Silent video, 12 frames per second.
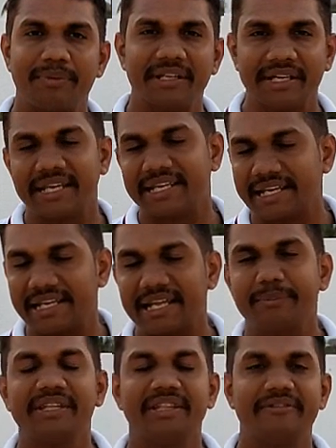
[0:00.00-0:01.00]
பண்ணுங்கள்
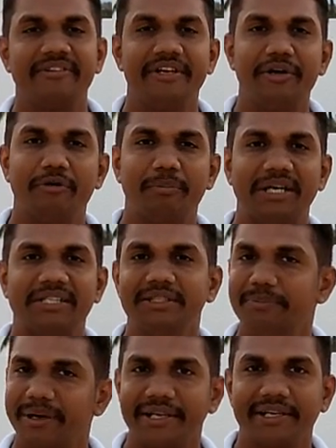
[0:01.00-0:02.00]
எல்லாருமே இந்த வீடியோவை பார்த்து
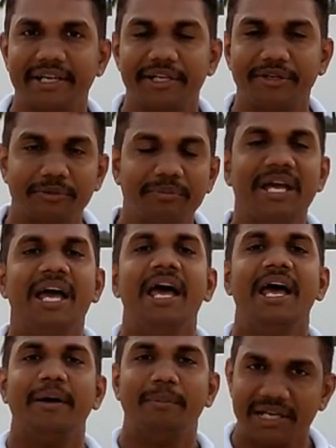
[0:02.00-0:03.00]
பயனடையட்டும்
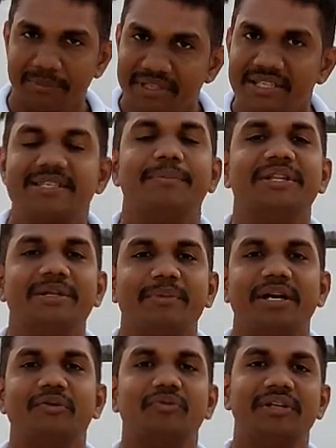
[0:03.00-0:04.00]
மேலும் இது
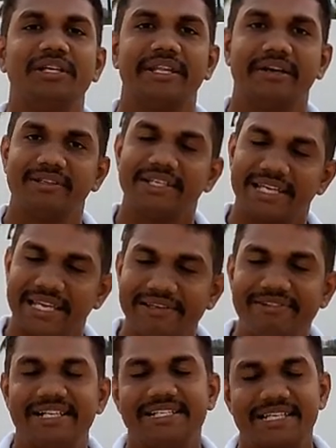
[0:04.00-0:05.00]
சம்மந்தமான உங்களுக்கு ஏதாவது
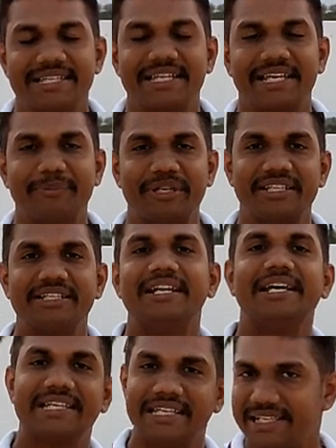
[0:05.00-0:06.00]
கேள்விகள் சந்தேகம்
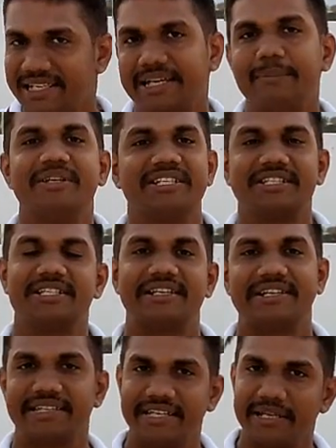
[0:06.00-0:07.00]
இருந்ததுன்னா கீழே கமெண்ட்
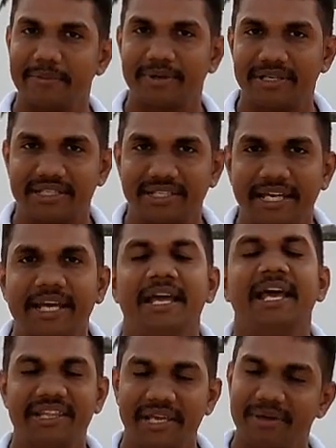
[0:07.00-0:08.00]
செக்ஷனில் தெரியப்படுத்துங்க
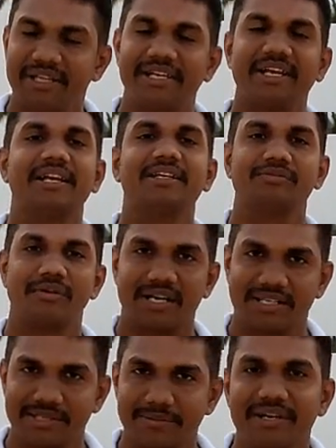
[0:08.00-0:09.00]
இதே மாதிரியான
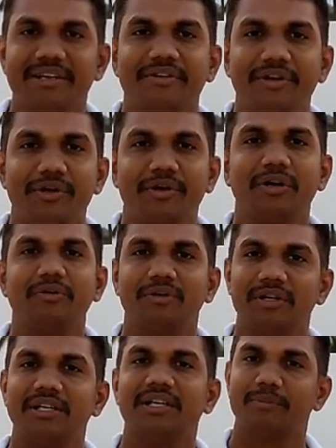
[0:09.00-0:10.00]
சுவாரஸ்யமான வீடியோக்கள்
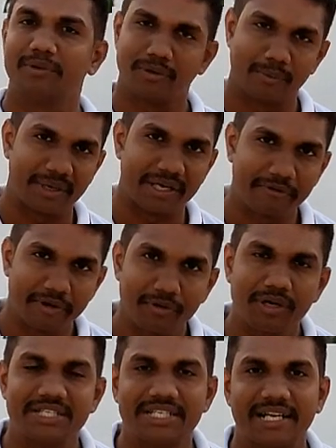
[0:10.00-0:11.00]
உங்களுக்கு நம்மளோட
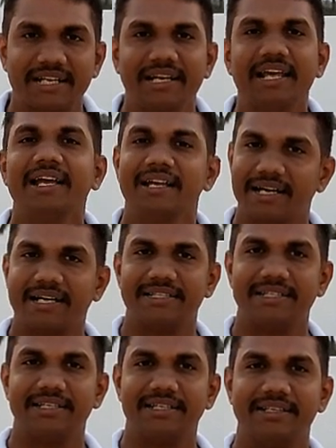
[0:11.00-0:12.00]
பிரணவயோகா சேனலில்
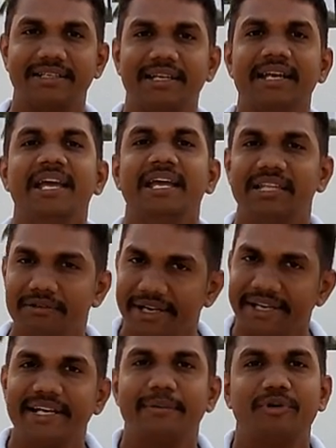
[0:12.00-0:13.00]
காத்துக்கிட்டு இருக்கு இது
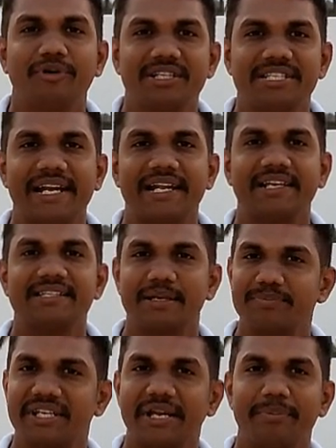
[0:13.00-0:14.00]
வரைக்கும் நம்மளோட சேனலை
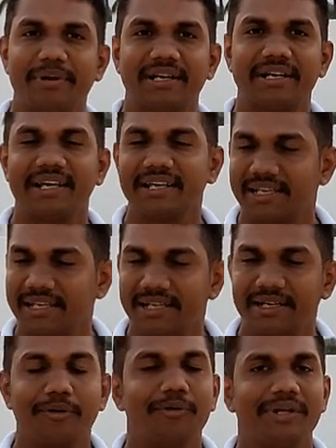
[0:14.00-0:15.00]
சப்ஸ்கிரைப் பண்ணலைன்னா கீழே
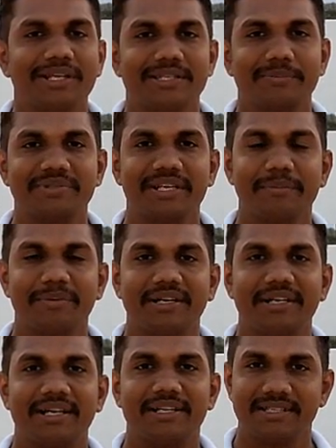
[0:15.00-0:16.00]
இருக்கக்கூடிய சப்ஸ்கிரைப்
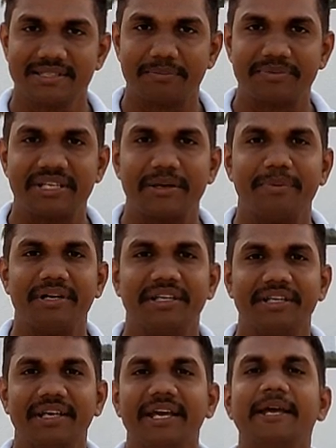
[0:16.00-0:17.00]
பட்டன் அழுத்தி சப்ஸ்கிரைப்
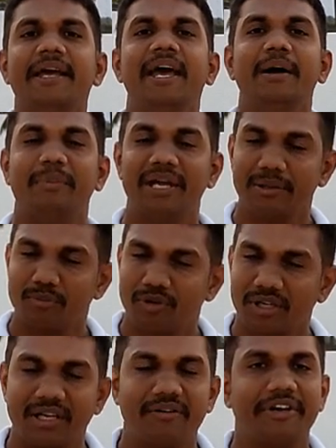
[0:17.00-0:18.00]
பண்ணிக்கோங்க மேலும்
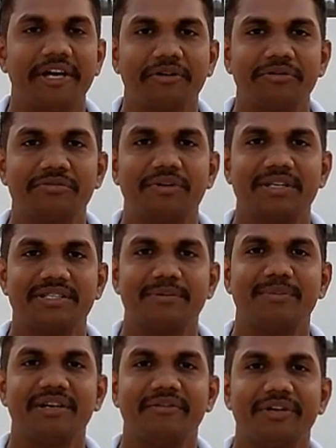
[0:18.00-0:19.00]
உங்களை நான் வேற ஒரு
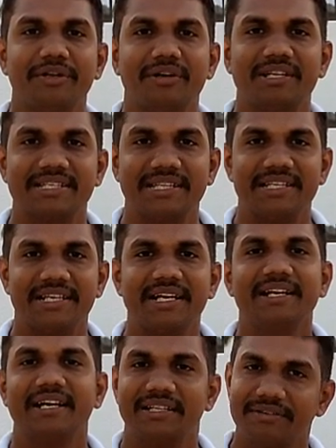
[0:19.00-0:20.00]
சுவாரஸ்யமான வீடியோவில்
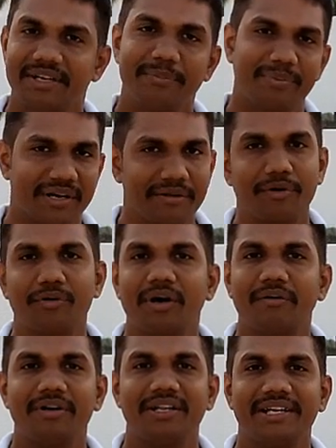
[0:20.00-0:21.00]
சந்திக்கிறேன் அதுவரை
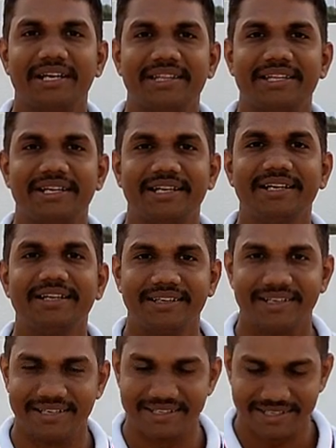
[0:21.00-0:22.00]
பிரணவயோகாவுடன் இணைந்திருங்கள்
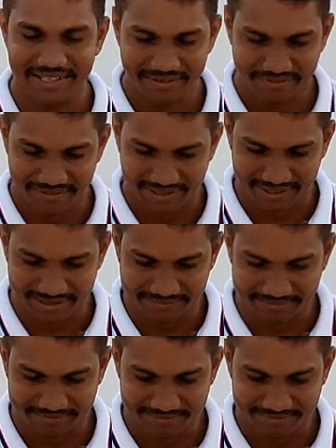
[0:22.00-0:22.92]
நன்றி வணக்கம்